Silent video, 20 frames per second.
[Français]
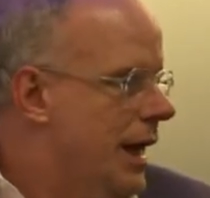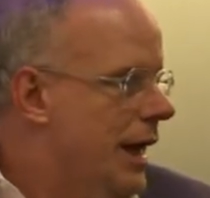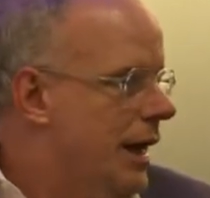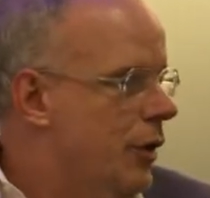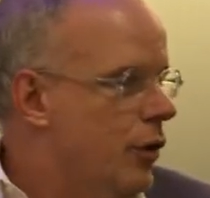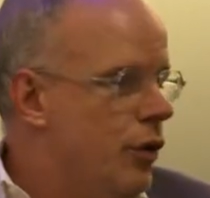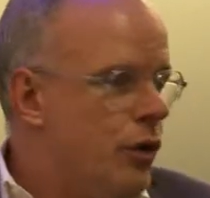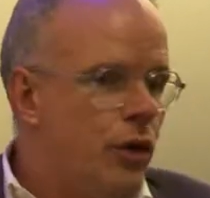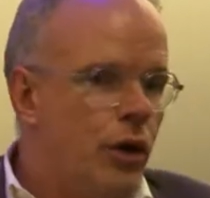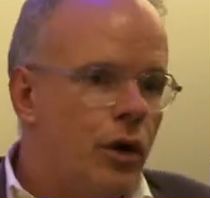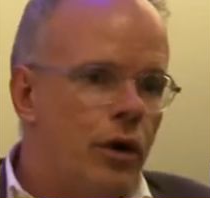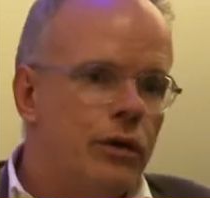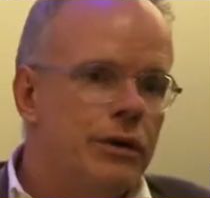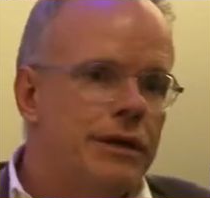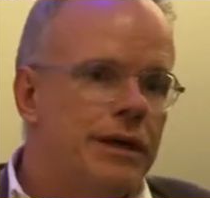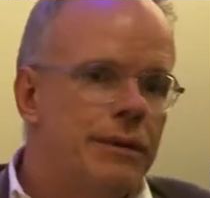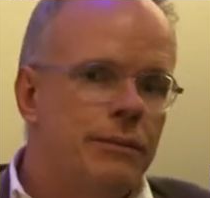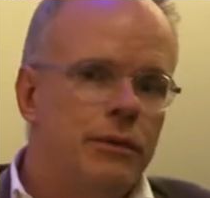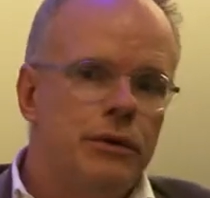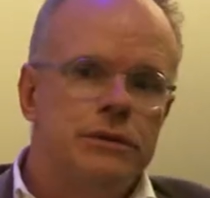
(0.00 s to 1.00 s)
Et le nom
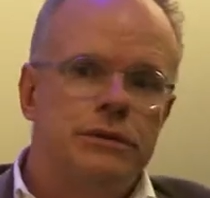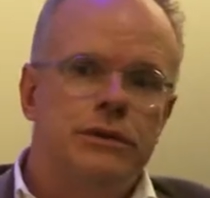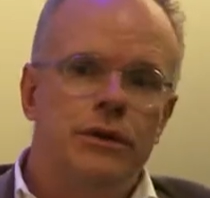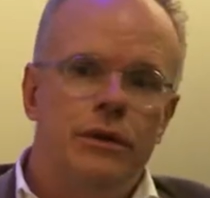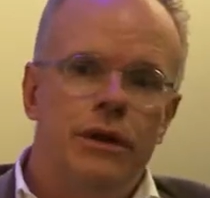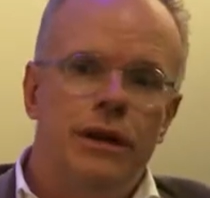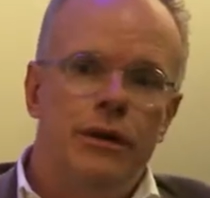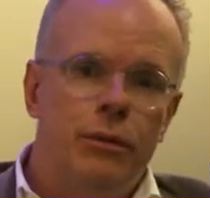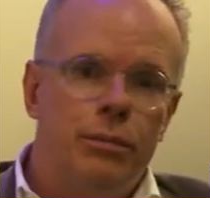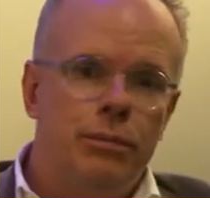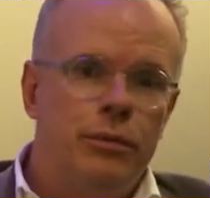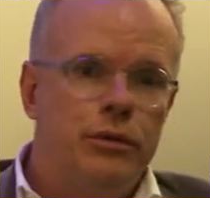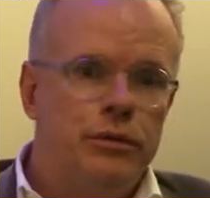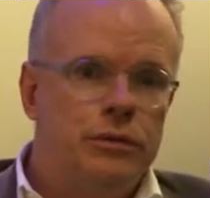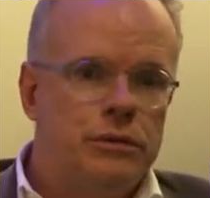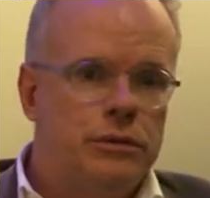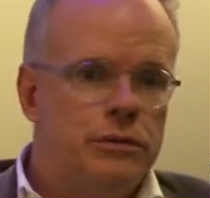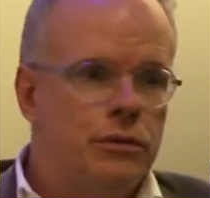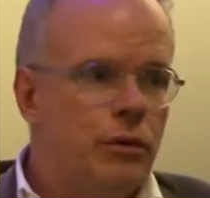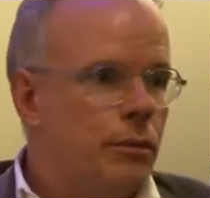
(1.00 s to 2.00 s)
qui est mentionné le
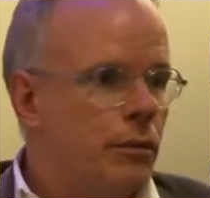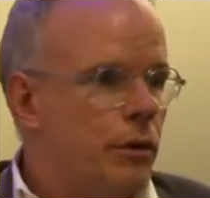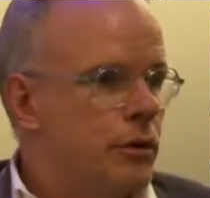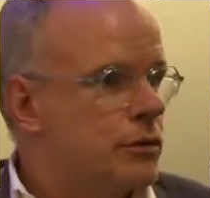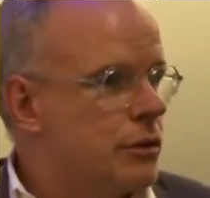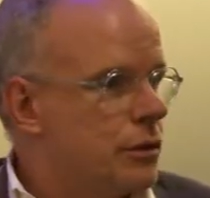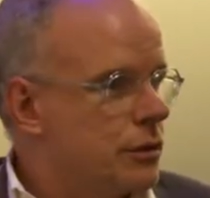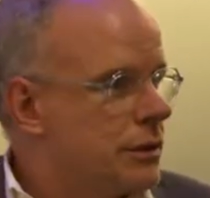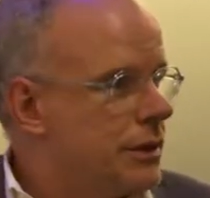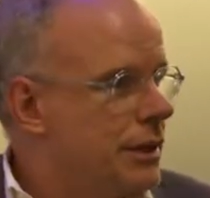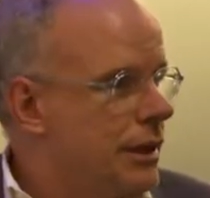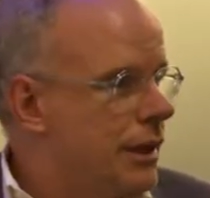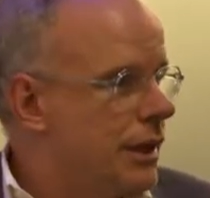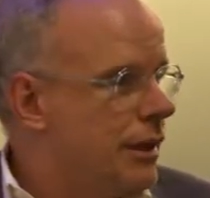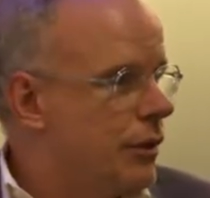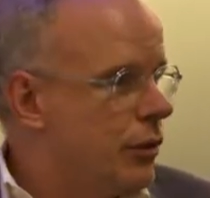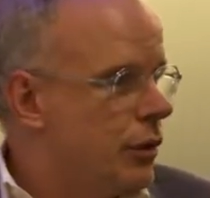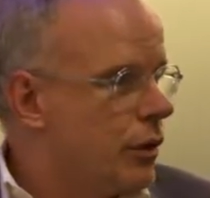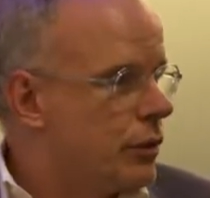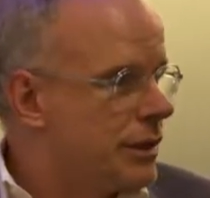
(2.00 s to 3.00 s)
plus au monde entier
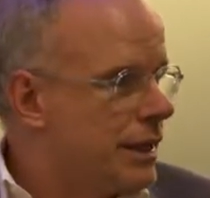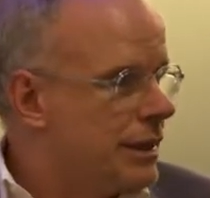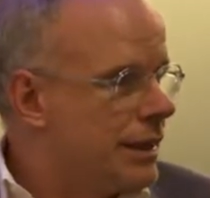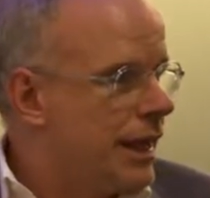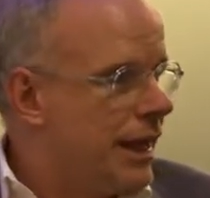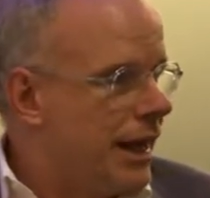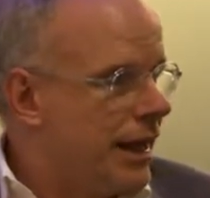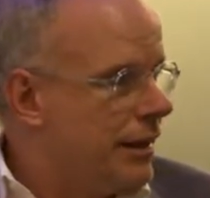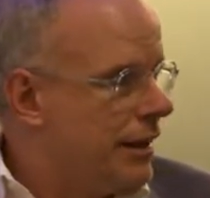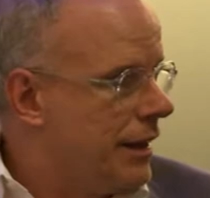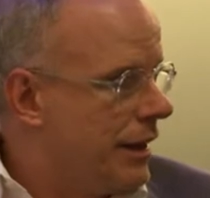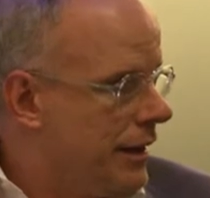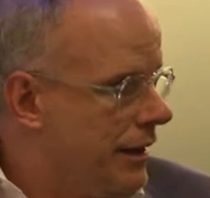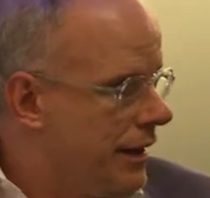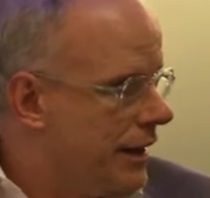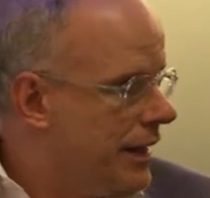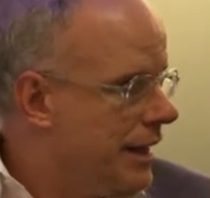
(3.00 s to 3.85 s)
est le nom d'Etel Adnan.